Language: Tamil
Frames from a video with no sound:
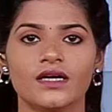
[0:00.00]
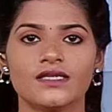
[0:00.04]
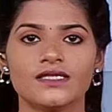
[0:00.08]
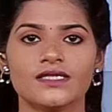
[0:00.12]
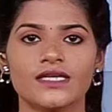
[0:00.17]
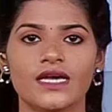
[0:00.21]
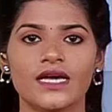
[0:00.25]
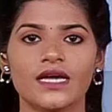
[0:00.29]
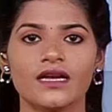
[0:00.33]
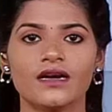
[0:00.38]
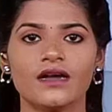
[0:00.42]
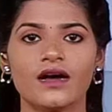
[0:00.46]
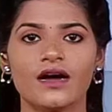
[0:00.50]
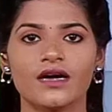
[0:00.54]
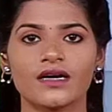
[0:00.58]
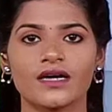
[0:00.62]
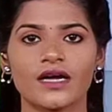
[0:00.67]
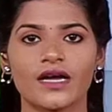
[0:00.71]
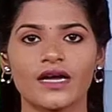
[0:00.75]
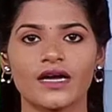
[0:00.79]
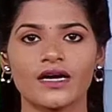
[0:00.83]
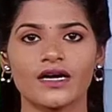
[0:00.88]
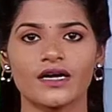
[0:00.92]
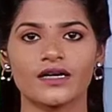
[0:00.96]
சீர்காழி
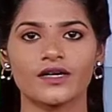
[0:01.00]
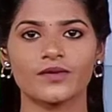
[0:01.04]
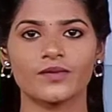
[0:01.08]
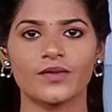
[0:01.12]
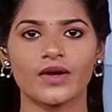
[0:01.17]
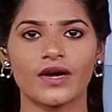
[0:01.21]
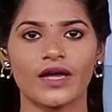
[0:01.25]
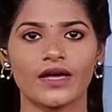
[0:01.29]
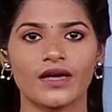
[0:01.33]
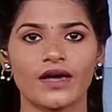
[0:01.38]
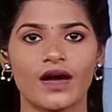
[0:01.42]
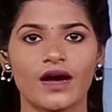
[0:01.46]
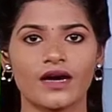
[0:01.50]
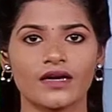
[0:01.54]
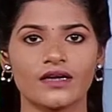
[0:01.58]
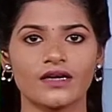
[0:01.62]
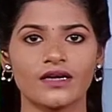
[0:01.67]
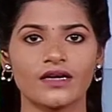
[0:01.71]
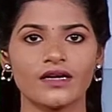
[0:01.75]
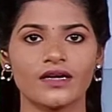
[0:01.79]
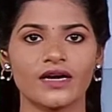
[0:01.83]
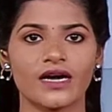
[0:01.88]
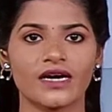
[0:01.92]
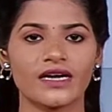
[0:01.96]
கழுமலை ஆற்றில்
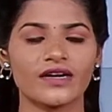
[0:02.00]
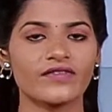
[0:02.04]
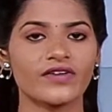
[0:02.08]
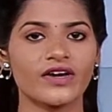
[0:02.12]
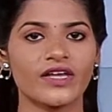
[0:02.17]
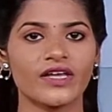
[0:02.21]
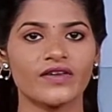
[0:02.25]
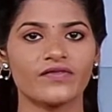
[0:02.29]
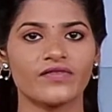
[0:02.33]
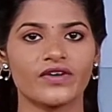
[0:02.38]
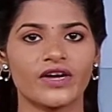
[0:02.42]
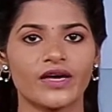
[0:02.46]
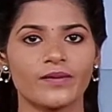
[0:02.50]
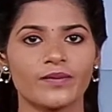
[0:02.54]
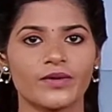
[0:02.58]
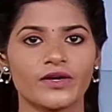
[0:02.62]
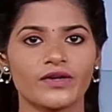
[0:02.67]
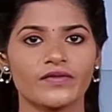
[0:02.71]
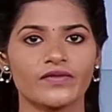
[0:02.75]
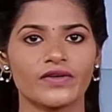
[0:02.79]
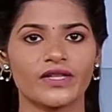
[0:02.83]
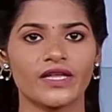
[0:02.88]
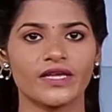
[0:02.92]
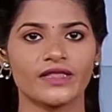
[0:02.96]
கழிவுநீர்
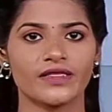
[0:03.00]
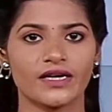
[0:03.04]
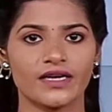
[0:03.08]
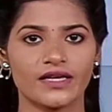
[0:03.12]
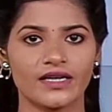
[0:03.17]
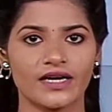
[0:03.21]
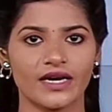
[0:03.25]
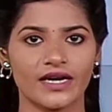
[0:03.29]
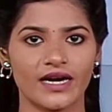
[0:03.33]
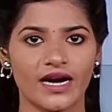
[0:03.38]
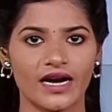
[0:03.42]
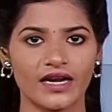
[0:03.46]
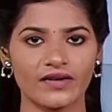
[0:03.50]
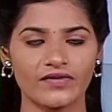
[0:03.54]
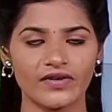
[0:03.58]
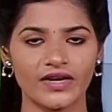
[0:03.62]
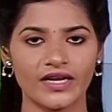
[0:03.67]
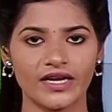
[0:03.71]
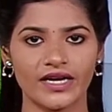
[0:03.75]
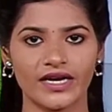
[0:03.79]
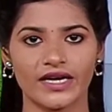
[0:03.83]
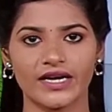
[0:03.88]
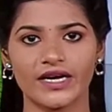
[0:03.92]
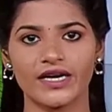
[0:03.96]
விடப்படுவதை தடுக்க நடவடிக்கை
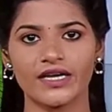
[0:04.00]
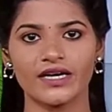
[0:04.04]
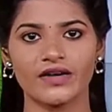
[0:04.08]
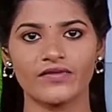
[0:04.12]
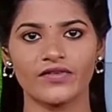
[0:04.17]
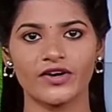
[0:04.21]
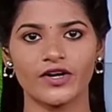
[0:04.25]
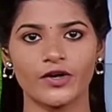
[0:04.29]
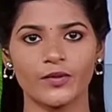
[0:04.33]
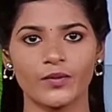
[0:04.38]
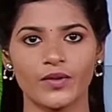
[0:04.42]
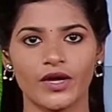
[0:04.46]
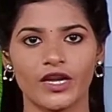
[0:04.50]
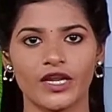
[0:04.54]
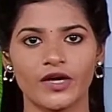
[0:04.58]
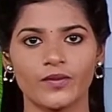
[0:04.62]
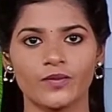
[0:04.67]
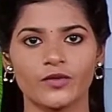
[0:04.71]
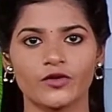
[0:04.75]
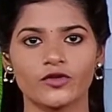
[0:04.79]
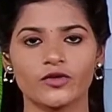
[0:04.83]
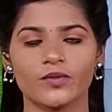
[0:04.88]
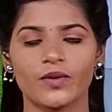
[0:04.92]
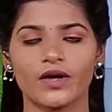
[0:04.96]
எடுக்க வேண்டும் என
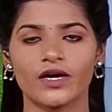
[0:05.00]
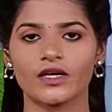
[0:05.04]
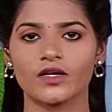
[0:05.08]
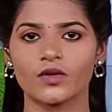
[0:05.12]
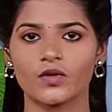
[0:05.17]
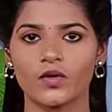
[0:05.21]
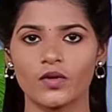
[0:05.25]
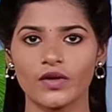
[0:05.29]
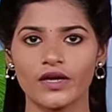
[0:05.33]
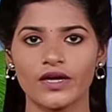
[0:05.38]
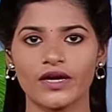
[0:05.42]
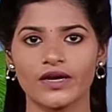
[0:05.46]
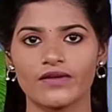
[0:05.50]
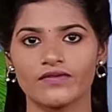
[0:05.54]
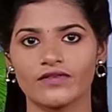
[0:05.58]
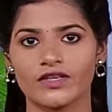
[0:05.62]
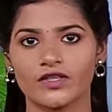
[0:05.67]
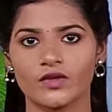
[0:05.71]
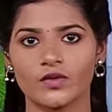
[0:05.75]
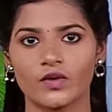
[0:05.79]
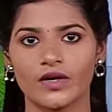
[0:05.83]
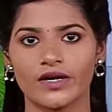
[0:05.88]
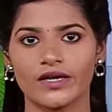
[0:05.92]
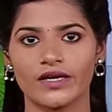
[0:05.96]
பொதுமக்கள் கோரிக்கை
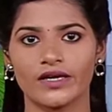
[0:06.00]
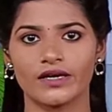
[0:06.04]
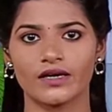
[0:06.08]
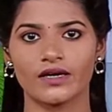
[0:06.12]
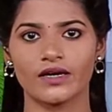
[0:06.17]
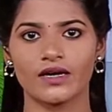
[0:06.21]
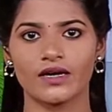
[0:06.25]
விடுத்துள்ளனர்